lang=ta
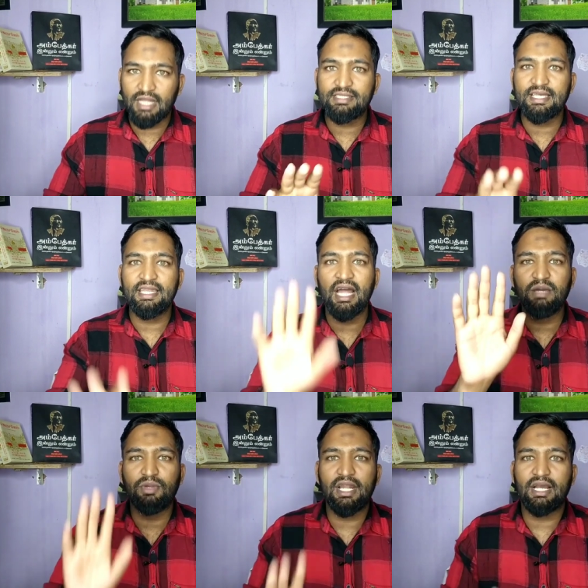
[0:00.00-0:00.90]
அது
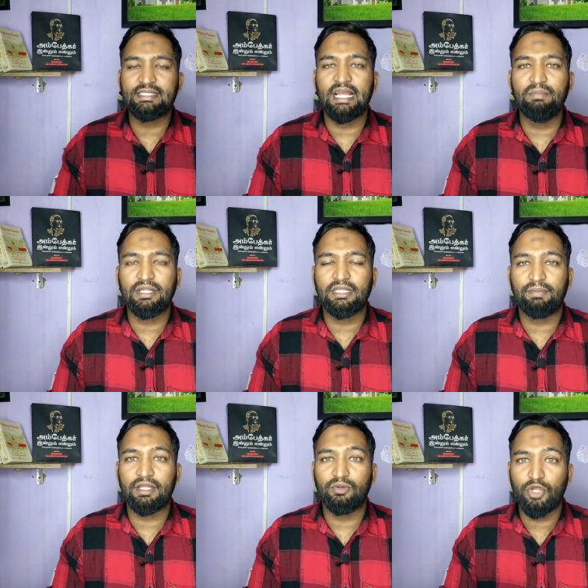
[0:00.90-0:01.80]
சரியான முறையில் அங்கே
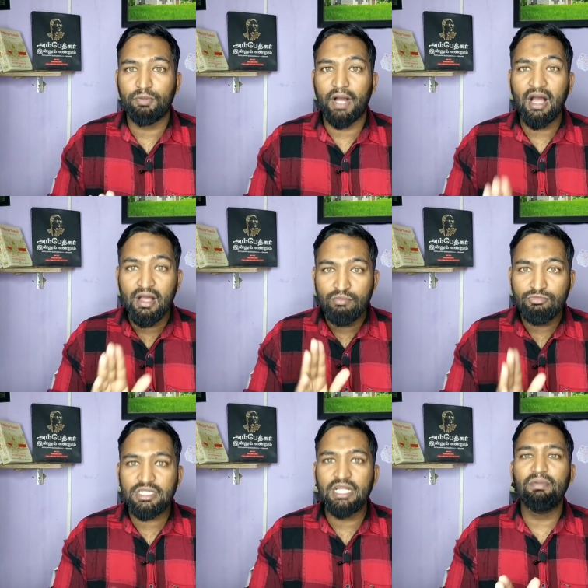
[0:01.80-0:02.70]
செயல்படுத்தப்படுது குறிப்பாக
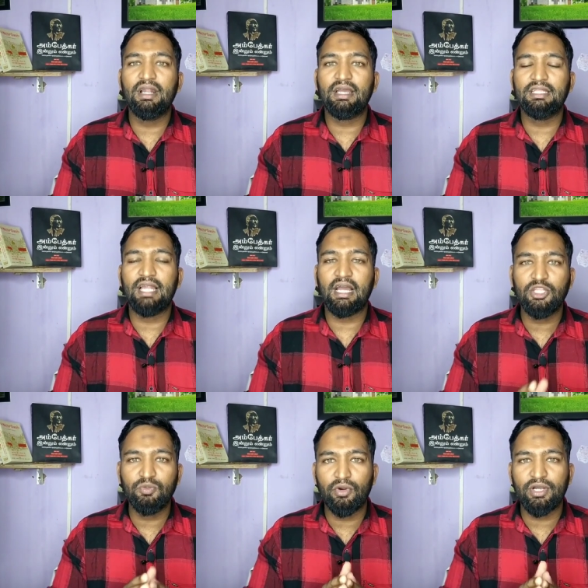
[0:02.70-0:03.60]
முஸ்லீம்களுக்கு எதிராக
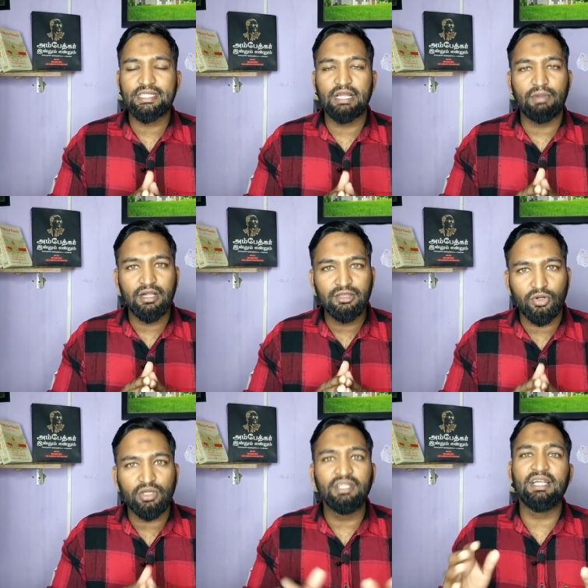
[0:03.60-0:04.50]
இது போன்ற செயல்பாடுகள்
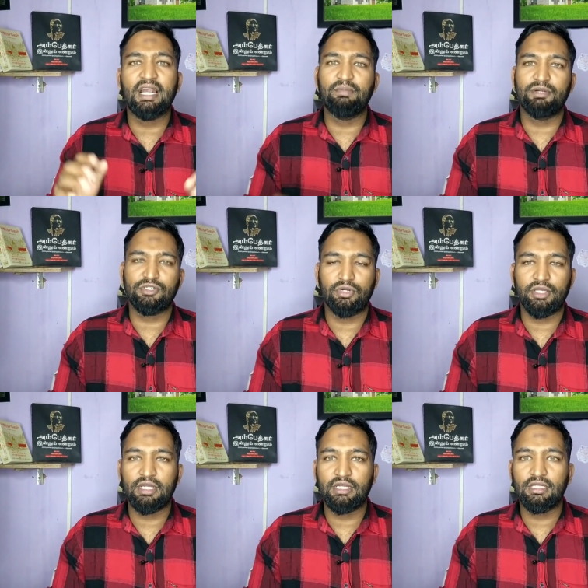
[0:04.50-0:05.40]
தொடர்ந்து நடைபெற்று
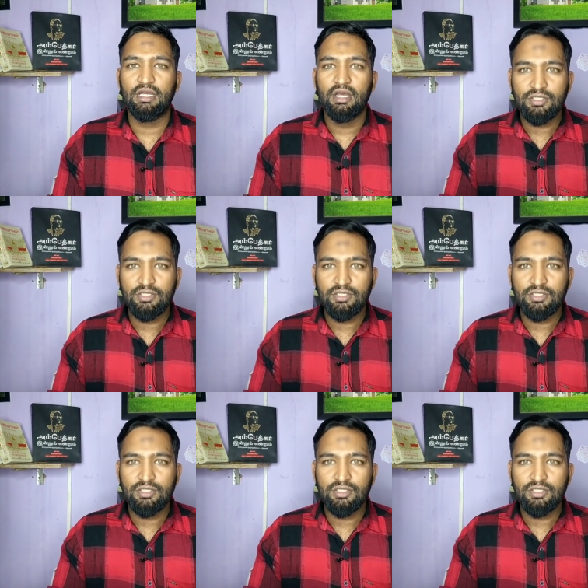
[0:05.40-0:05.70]
கொண்டிருக்கிறது